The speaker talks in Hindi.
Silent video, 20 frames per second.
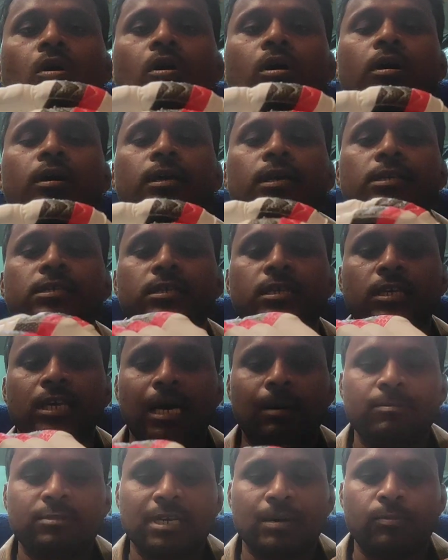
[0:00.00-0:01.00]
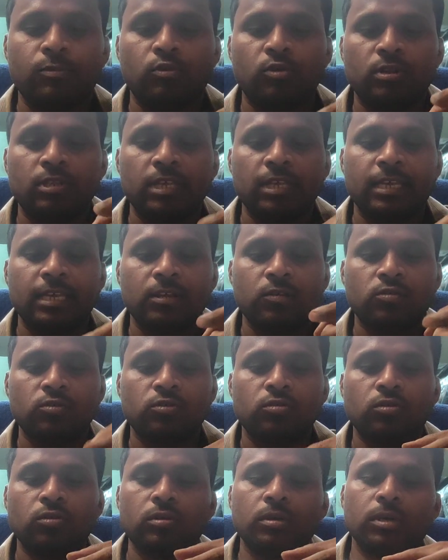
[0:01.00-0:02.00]
और इसकी आप सपोर्ट देखिए
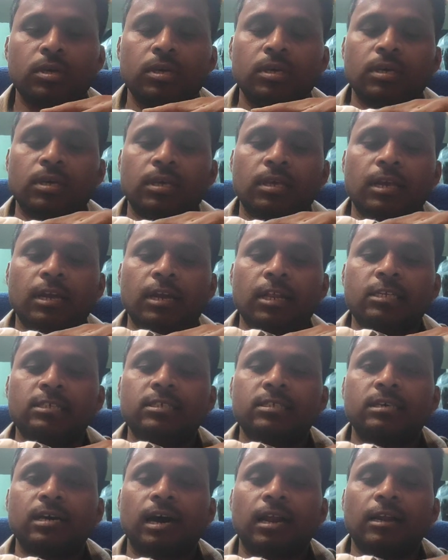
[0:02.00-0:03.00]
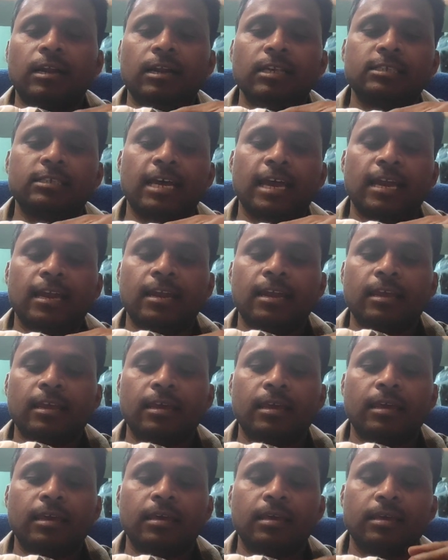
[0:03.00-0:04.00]
दोस्तों ये खाली डिजाइन
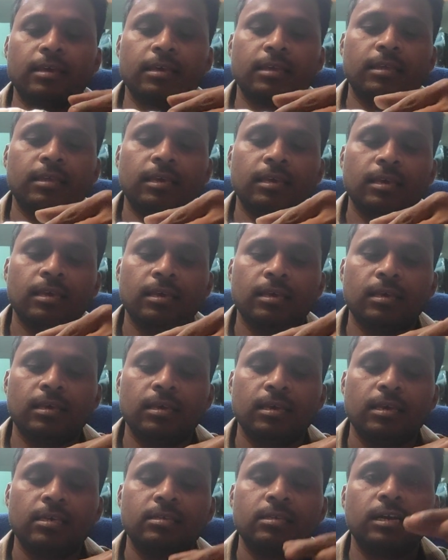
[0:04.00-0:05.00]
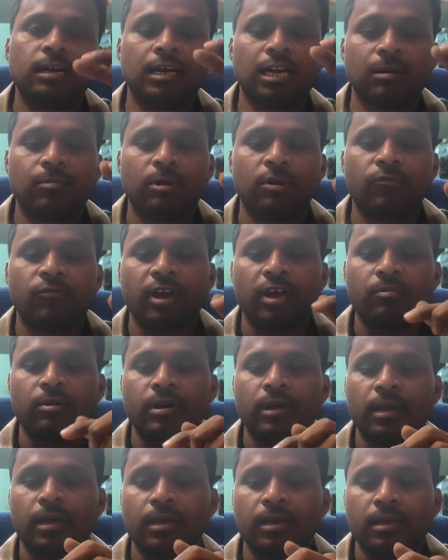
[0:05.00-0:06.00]
नहीं है ये इसकी डबल
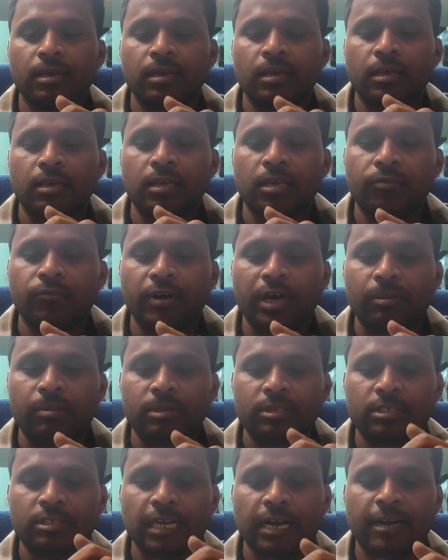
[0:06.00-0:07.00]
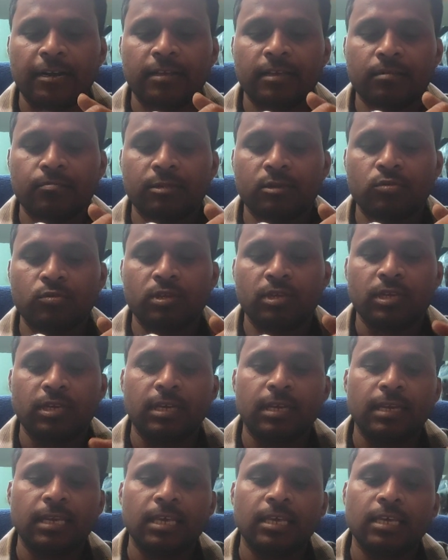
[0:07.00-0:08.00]
फाइबर है ये फाइबर साइड तक में होती है
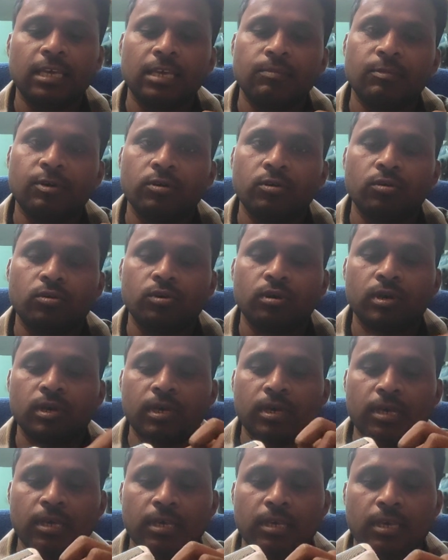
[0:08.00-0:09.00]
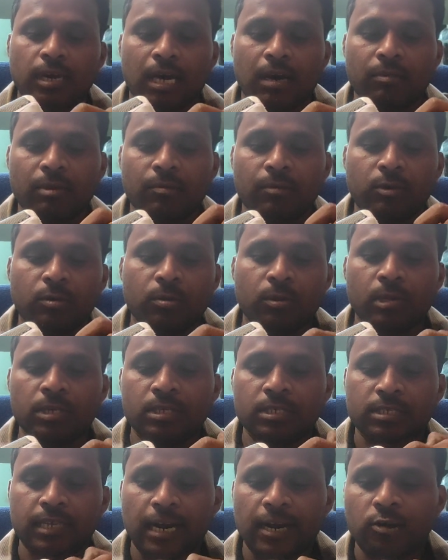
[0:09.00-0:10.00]
ये नहीं कि यहीं पे हो यहाँ पे भी होती है
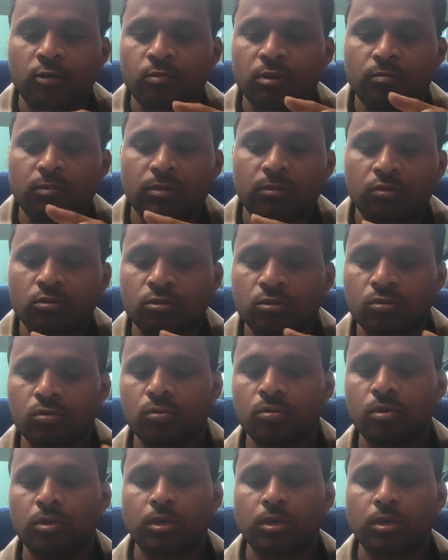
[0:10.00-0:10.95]
साइडों में भी दोस्तों